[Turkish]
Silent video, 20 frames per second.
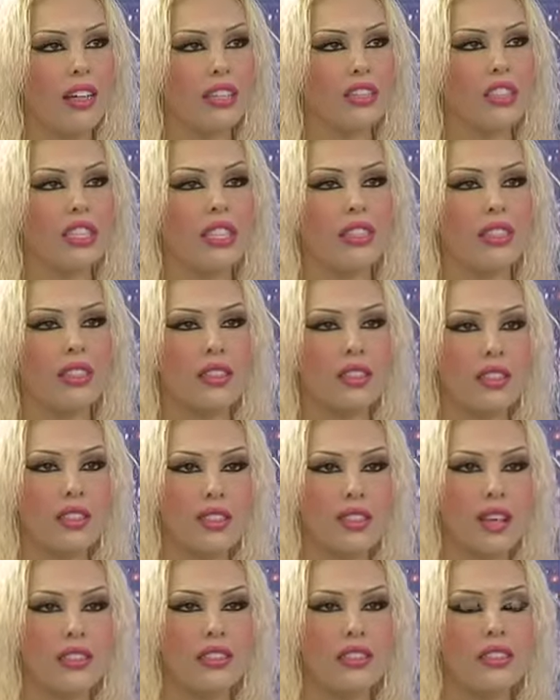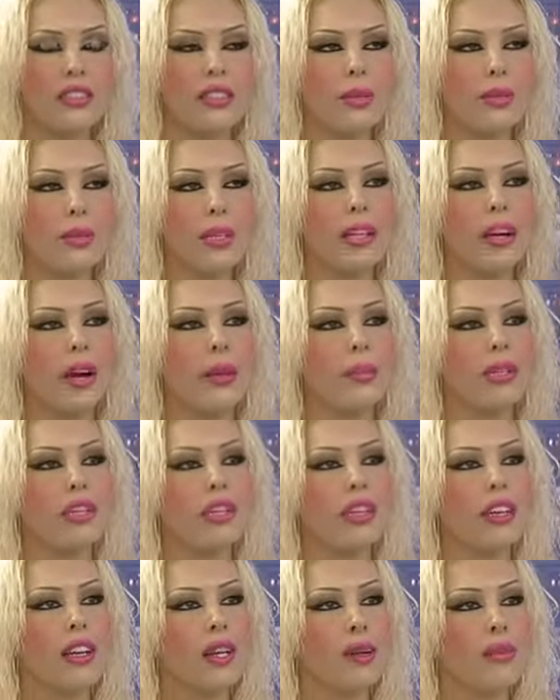şekilde Hristiyanların da
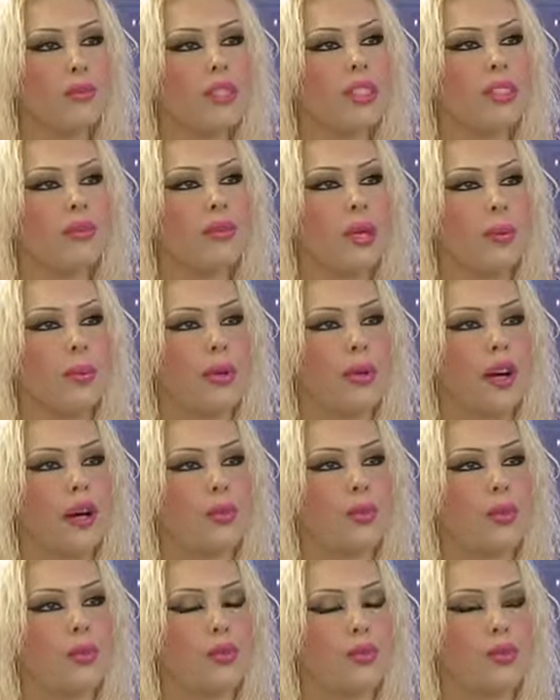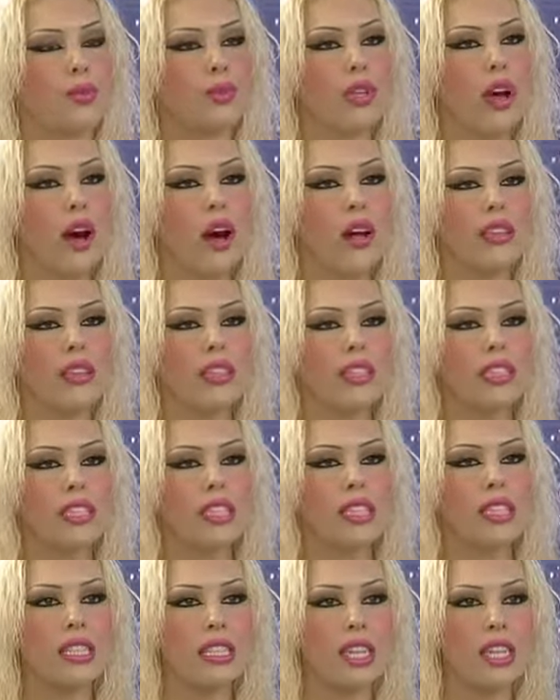peygamberi bizim de peygamberimiz. Çünkü Allah'ın
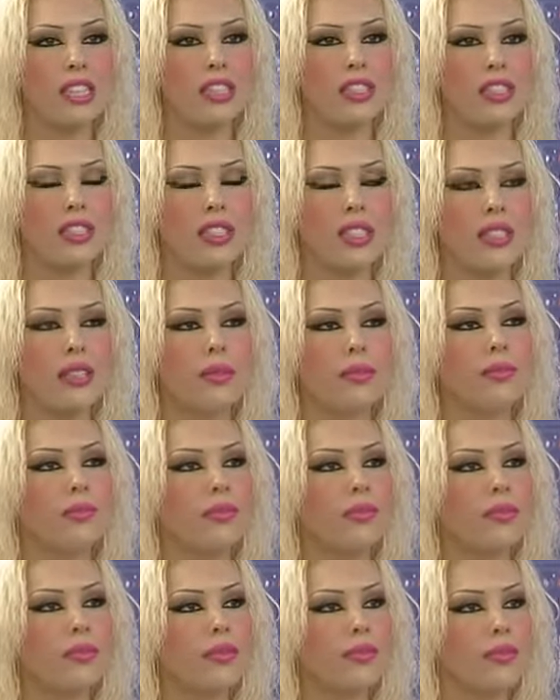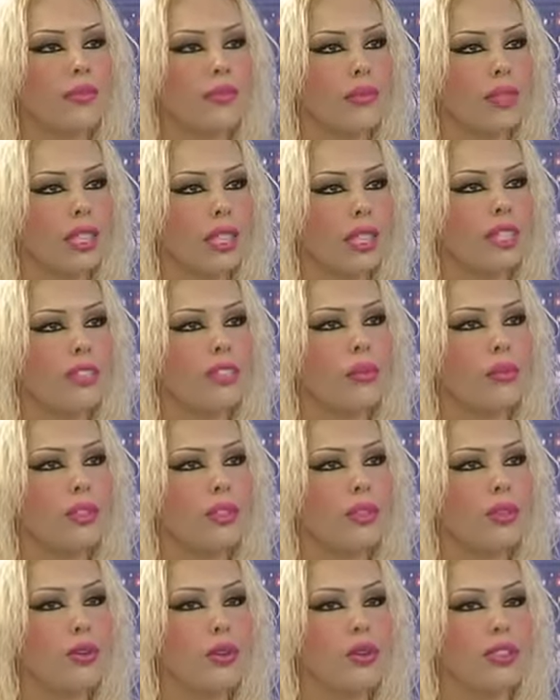seçtiği,
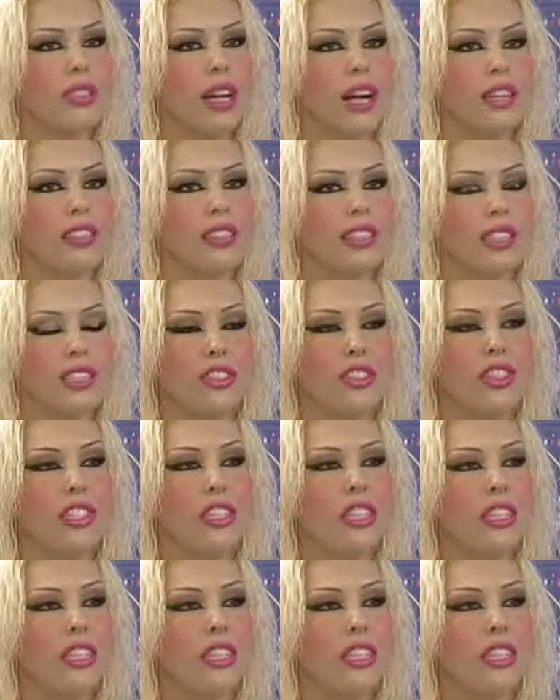kitabını gönderdiği, İncil'i